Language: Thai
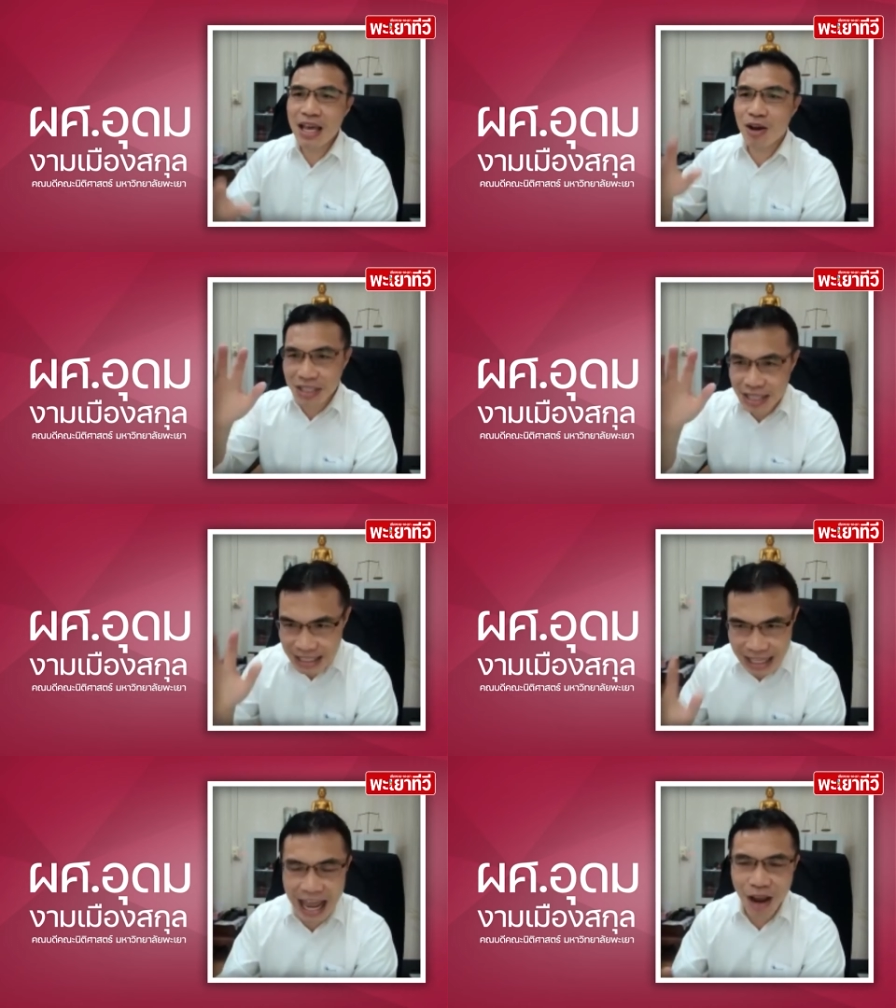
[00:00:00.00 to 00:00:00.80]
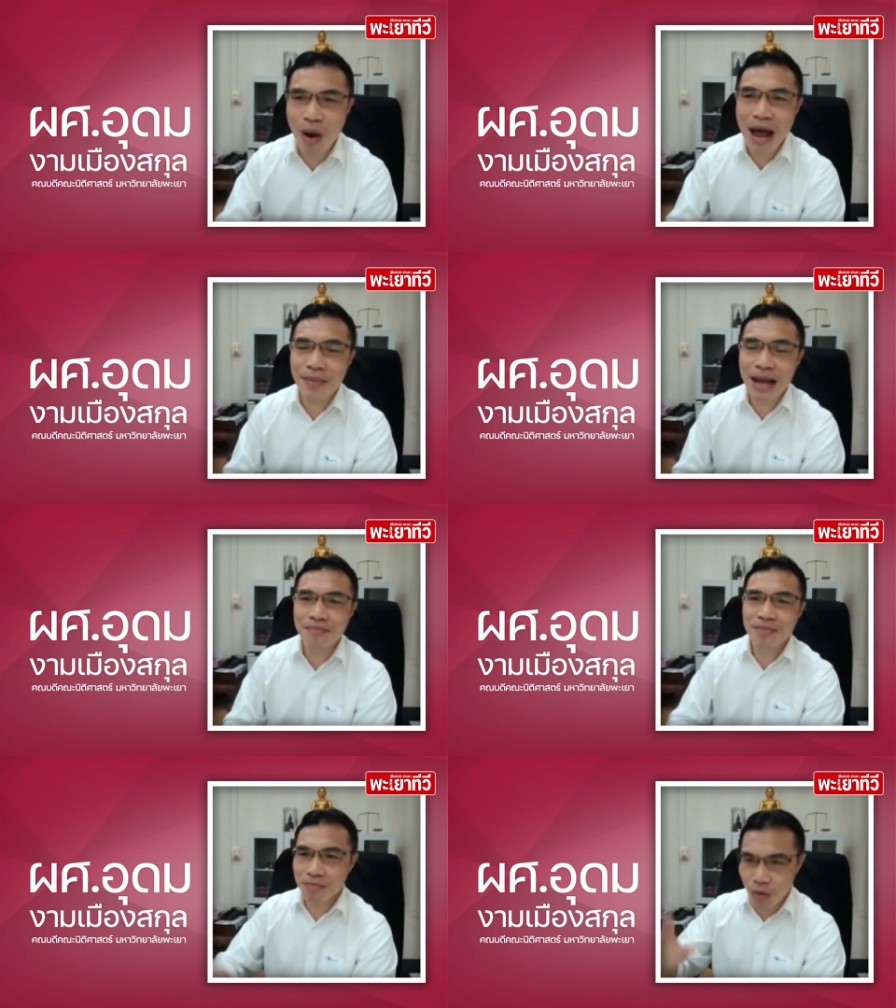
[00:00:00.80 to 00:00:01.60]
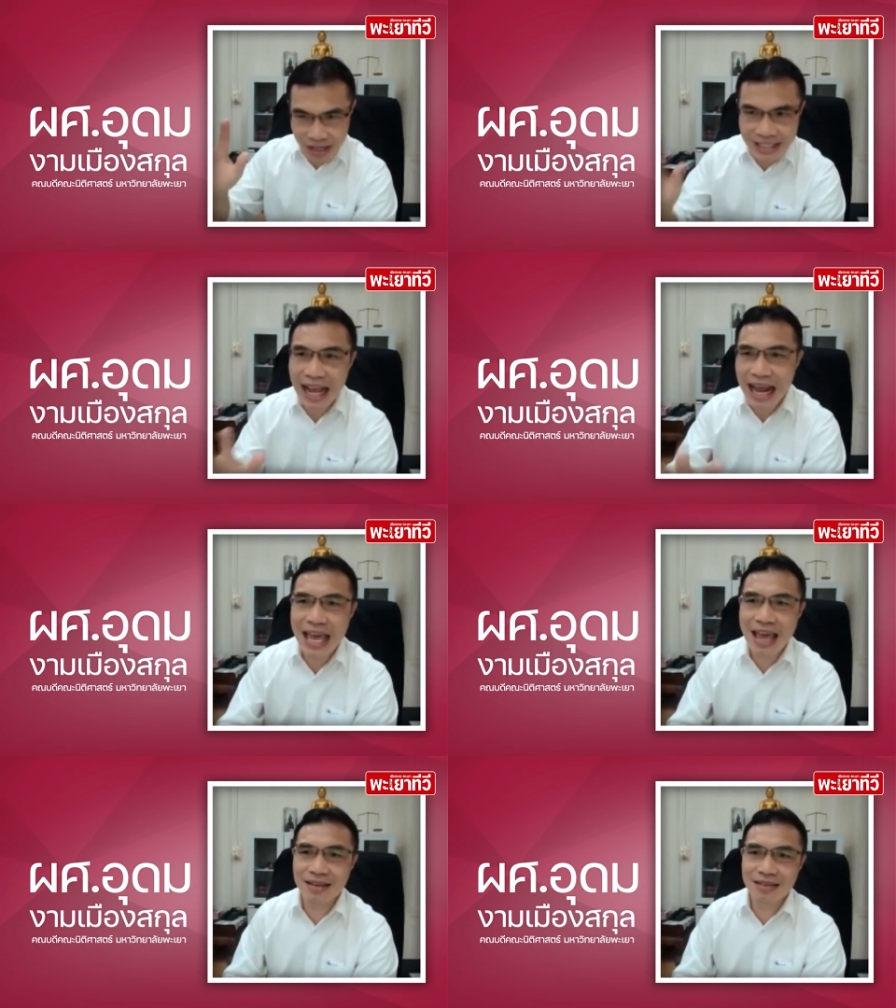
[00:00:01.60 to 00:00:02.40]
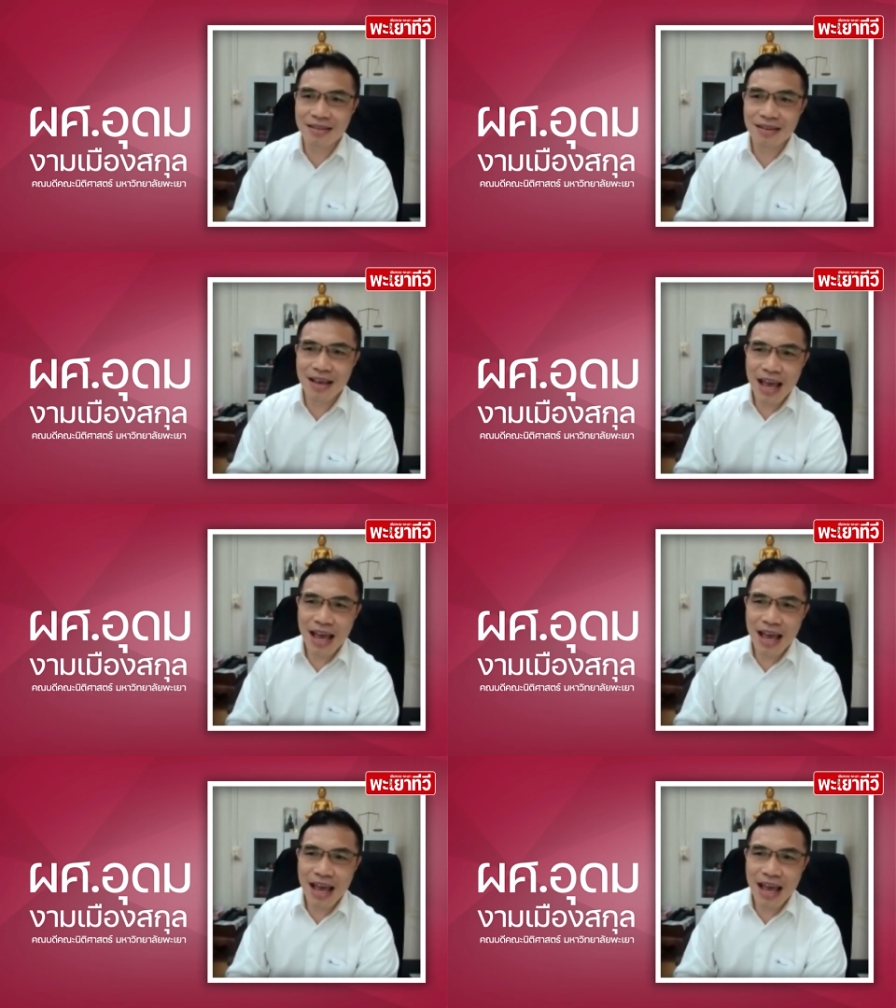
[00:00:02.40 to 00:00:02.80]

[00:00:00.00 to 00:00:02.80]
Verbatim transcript: หรือบางทีก็เชื่อทนายความครับบอกได้จัดการเอง